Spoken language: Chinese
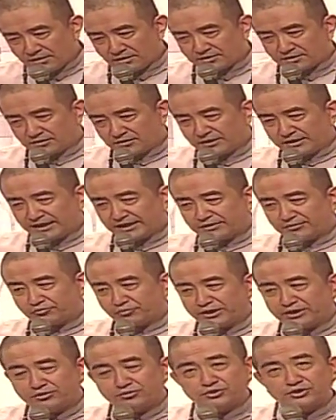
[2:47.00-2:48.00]
人类
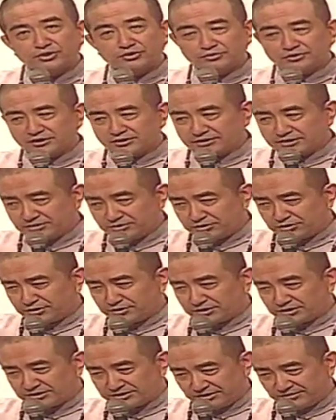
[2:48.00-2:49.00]
唯有求得正确
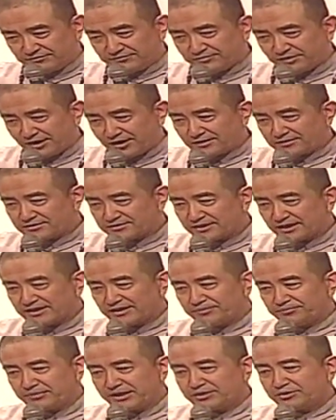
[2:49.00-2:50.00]
的心法，才
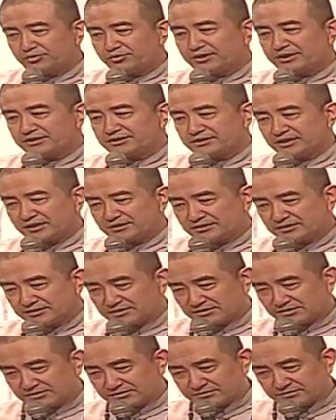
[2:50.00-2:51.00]
能面对三
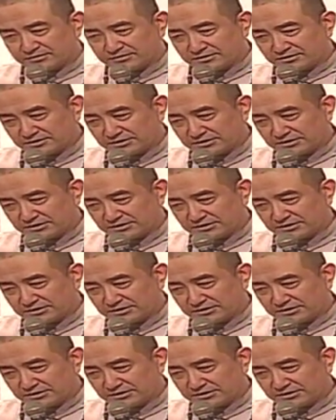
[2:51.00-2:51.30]
世。